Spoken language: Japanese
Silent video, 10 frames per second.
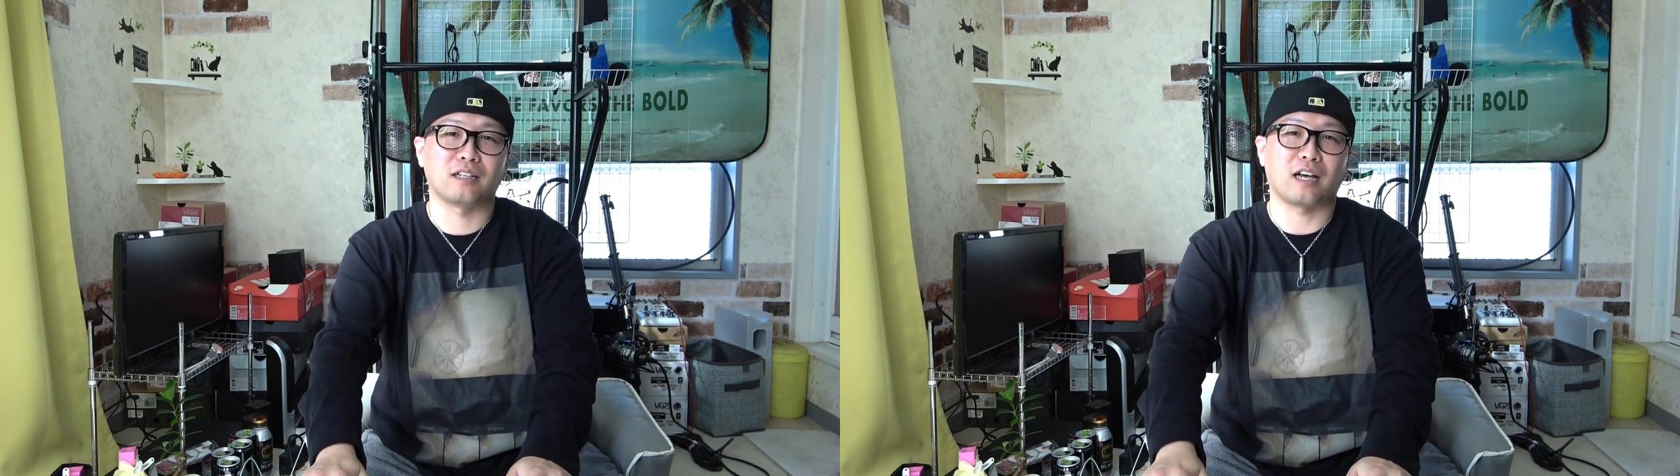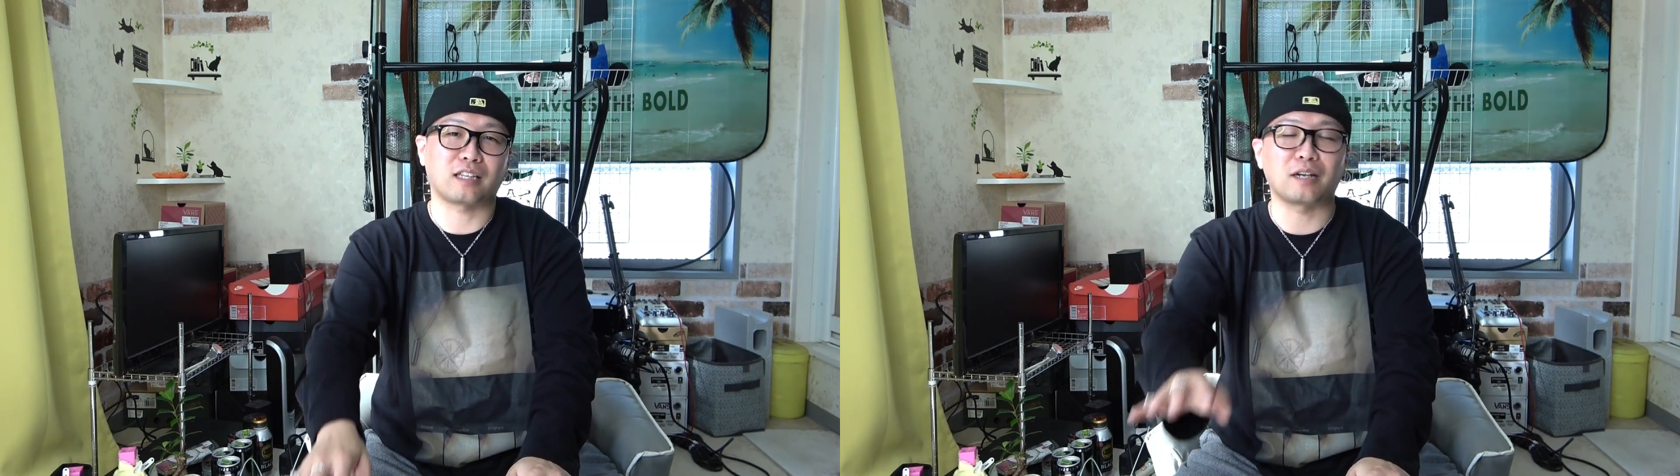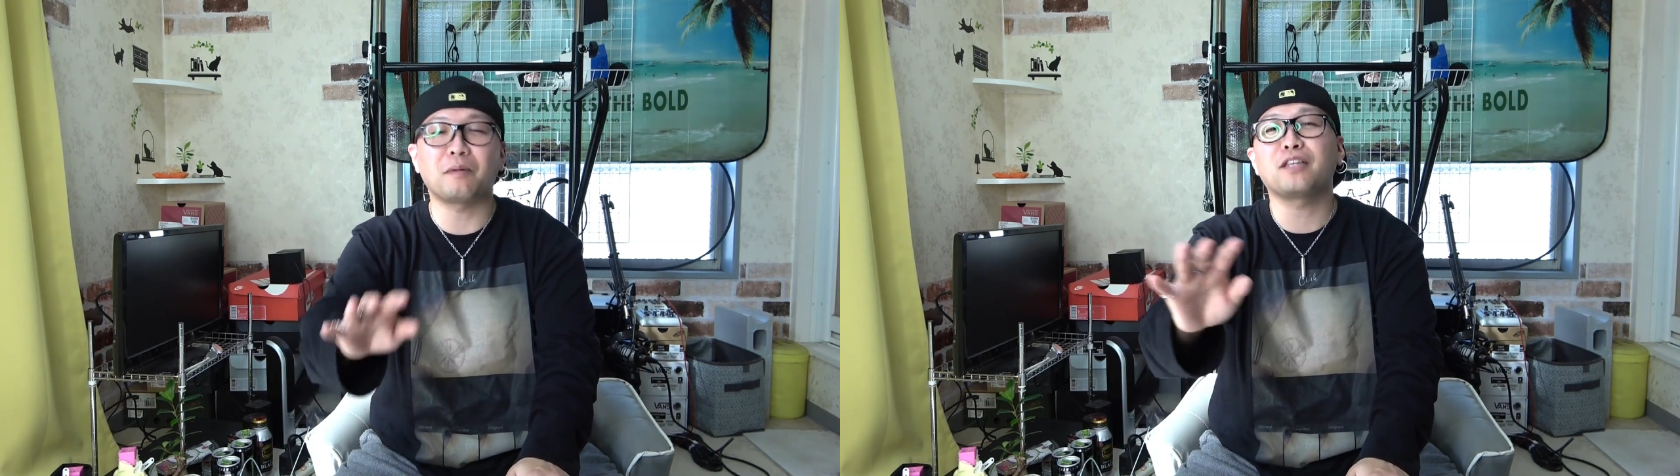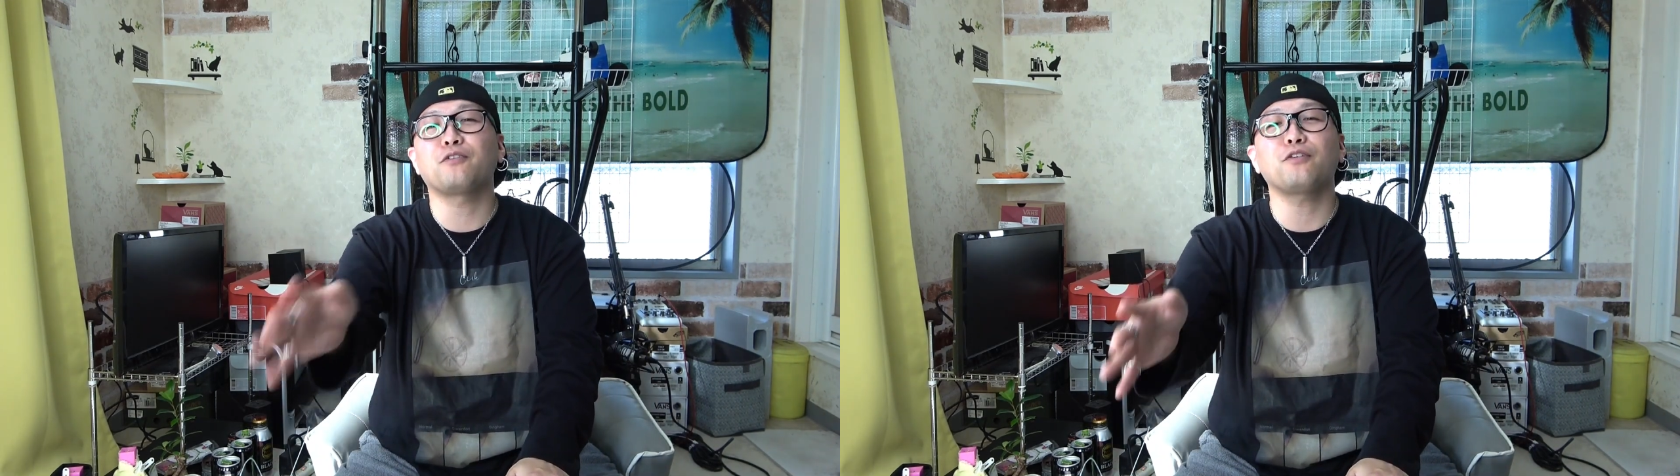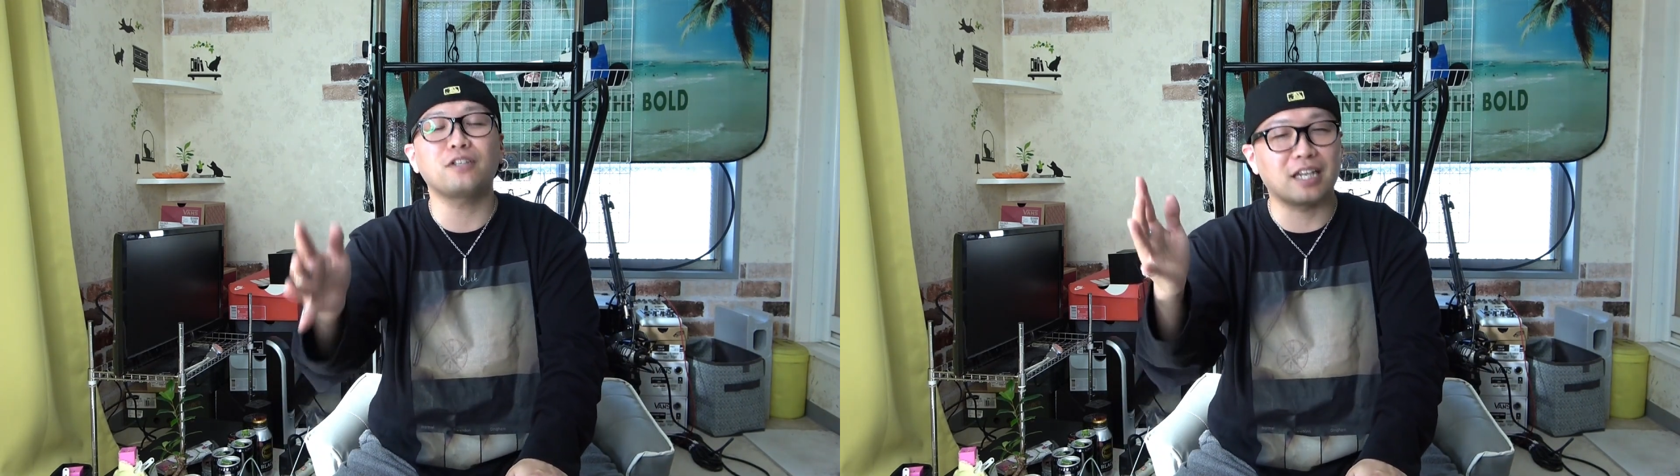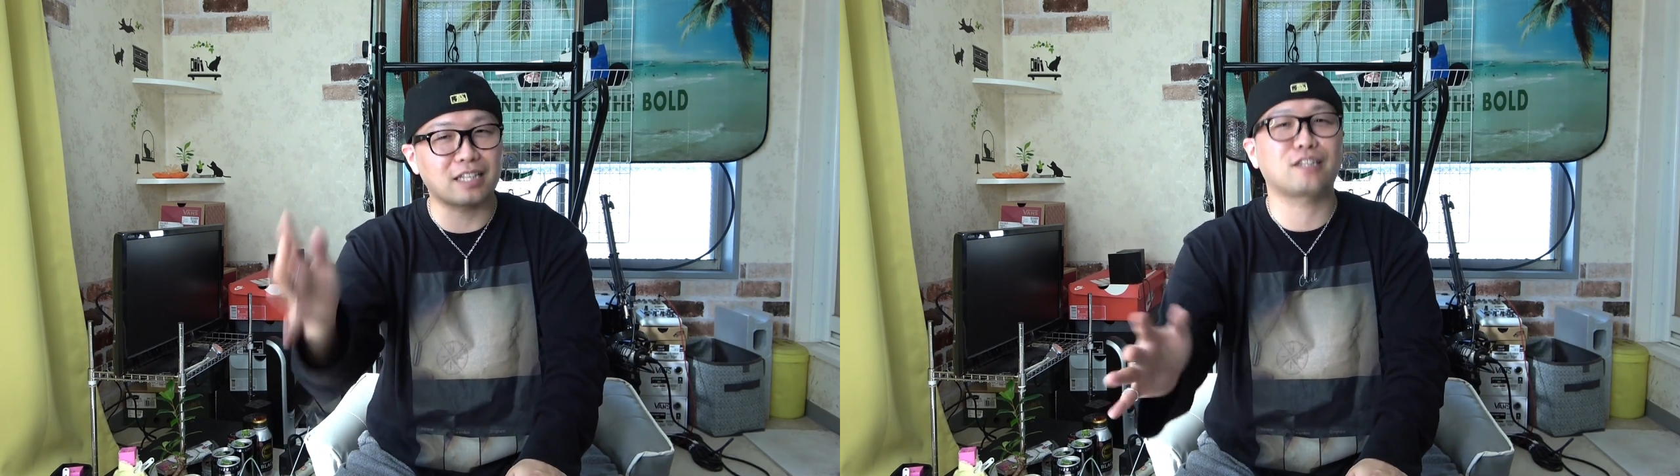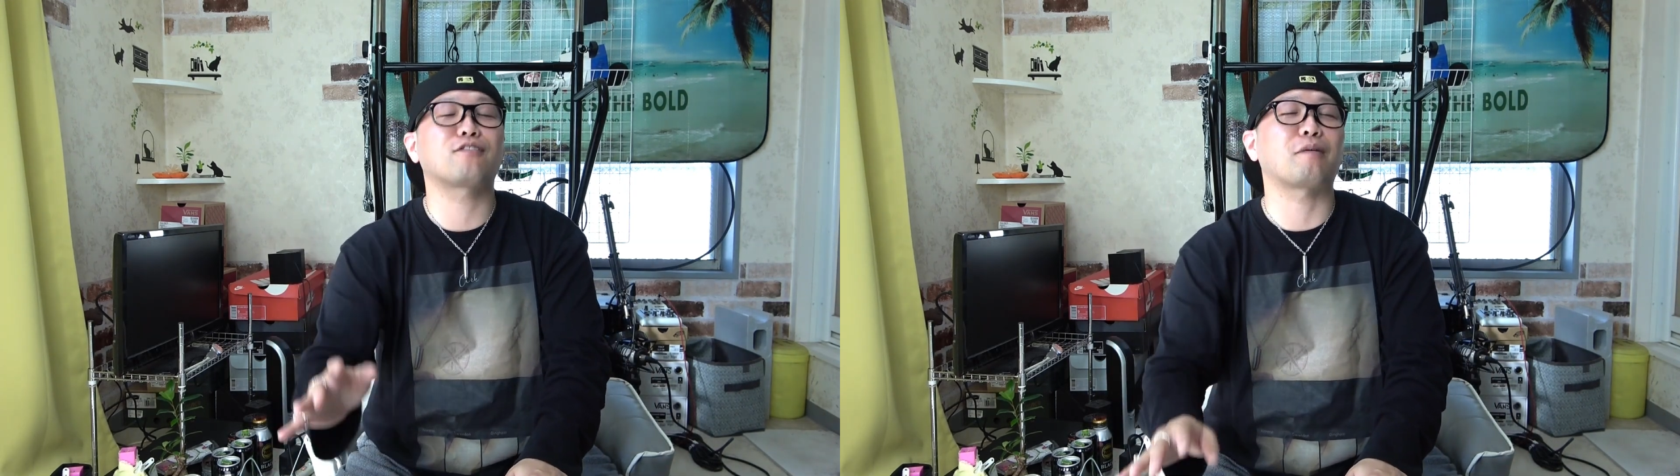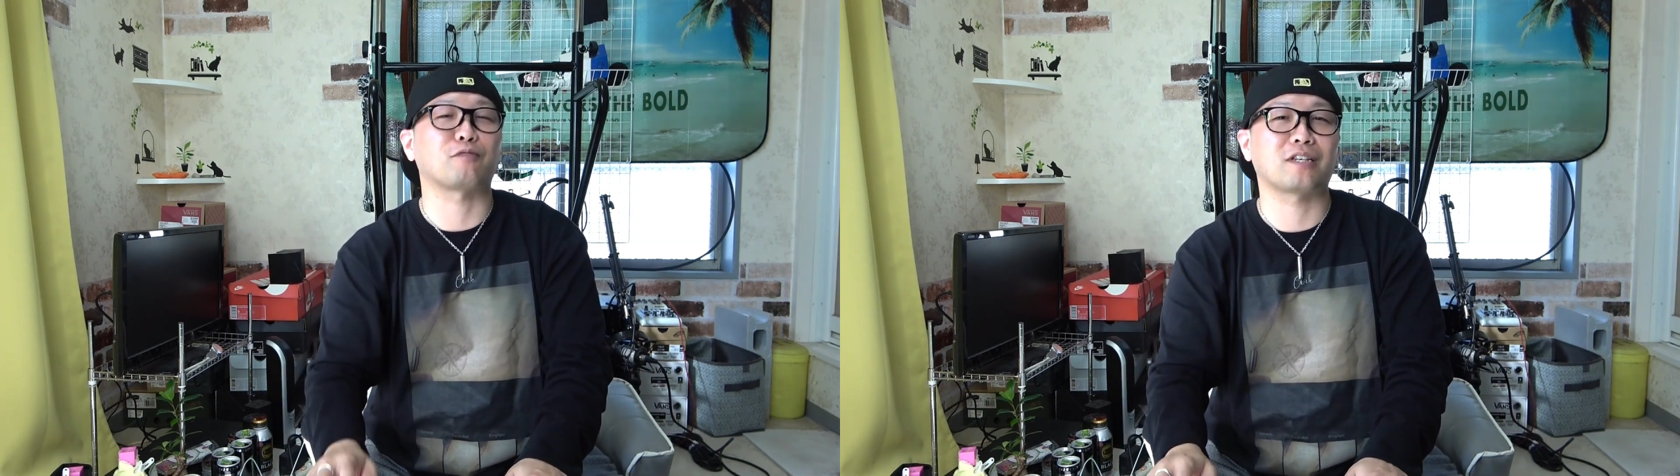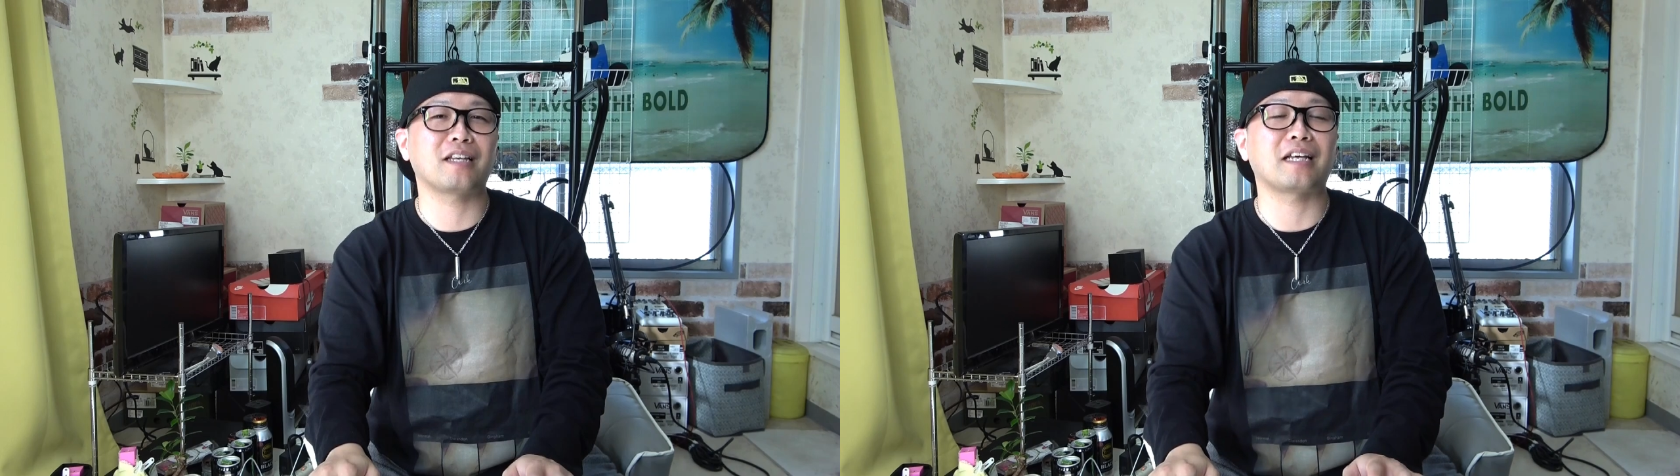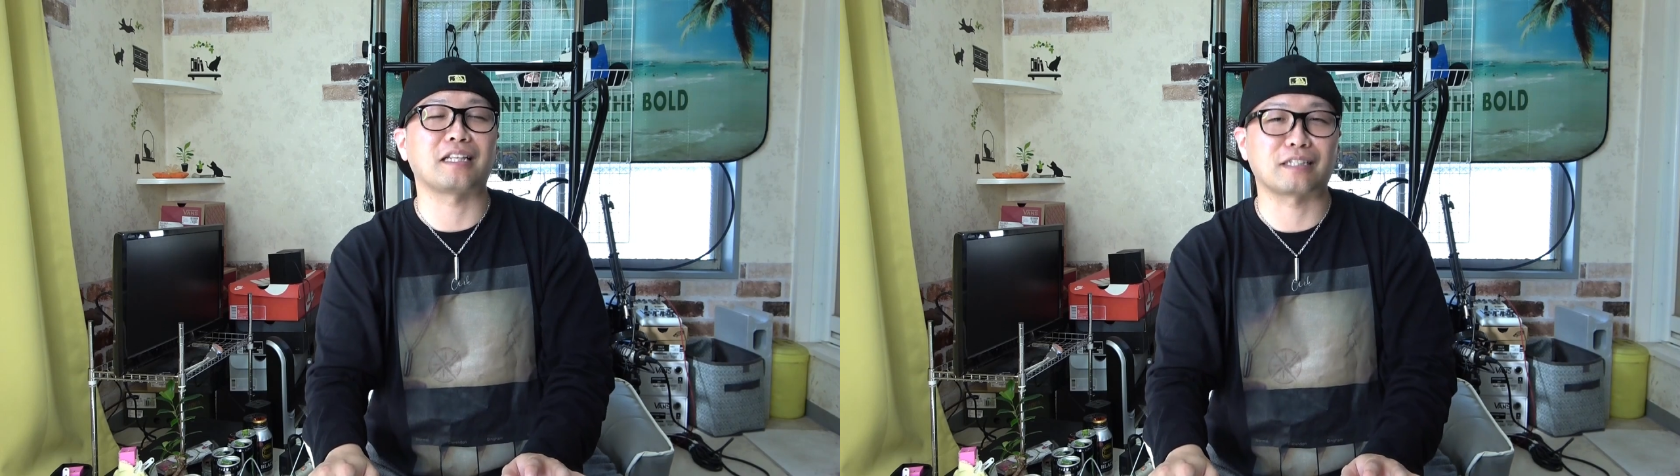当たり前のようにやってるかもし
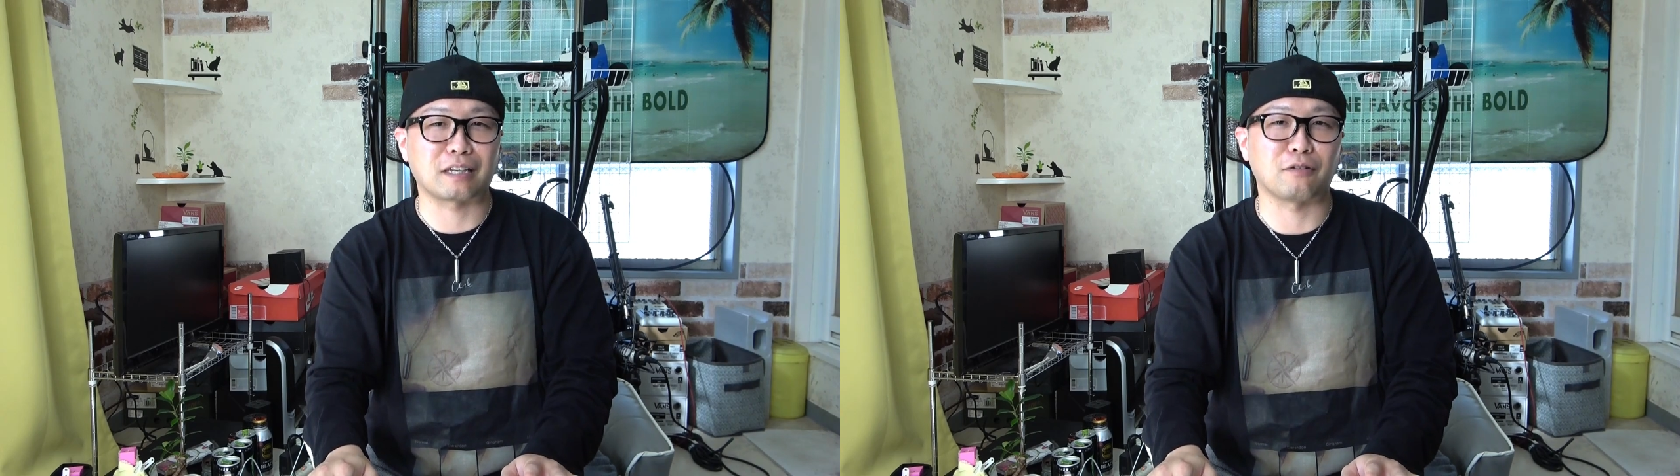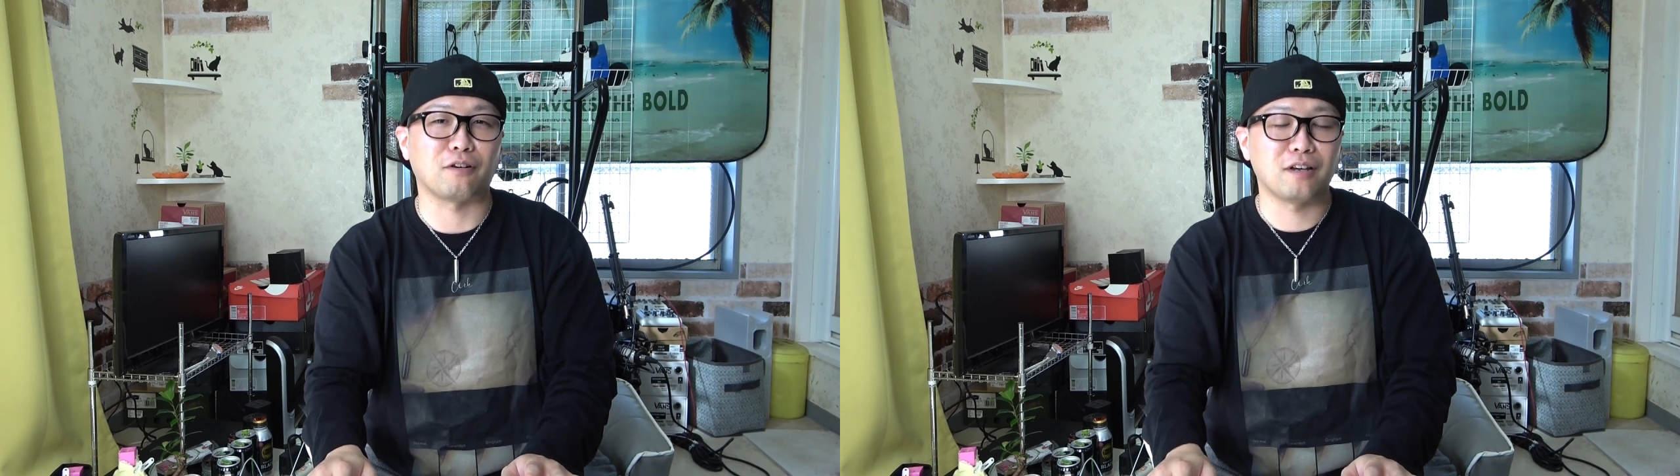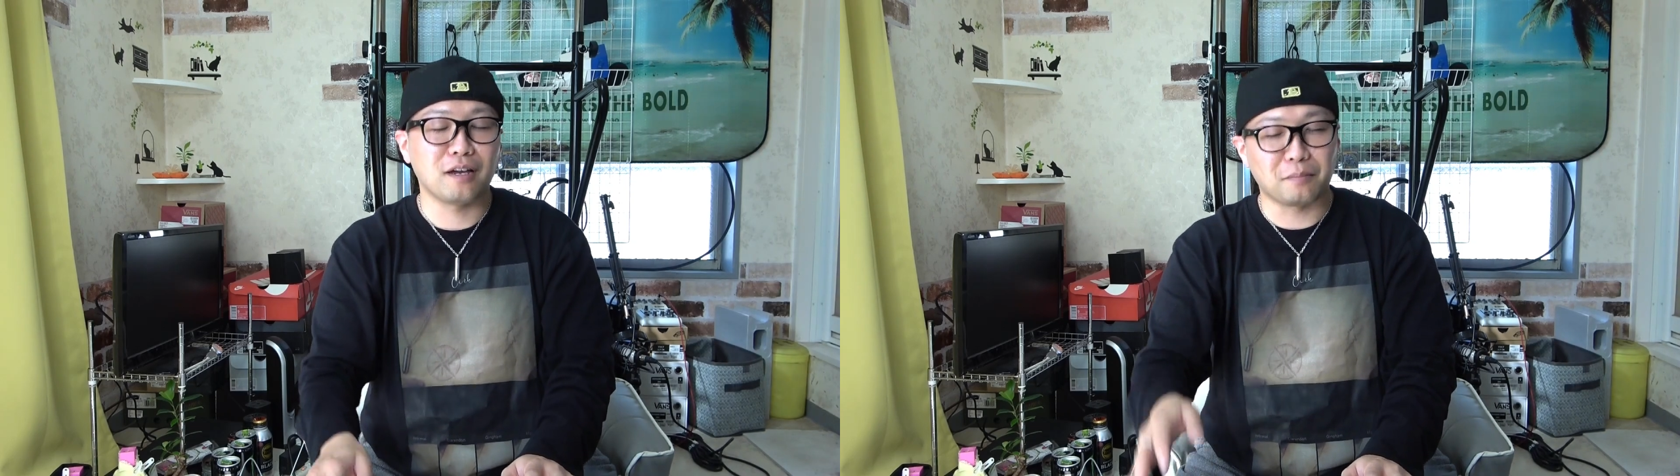れないですけど、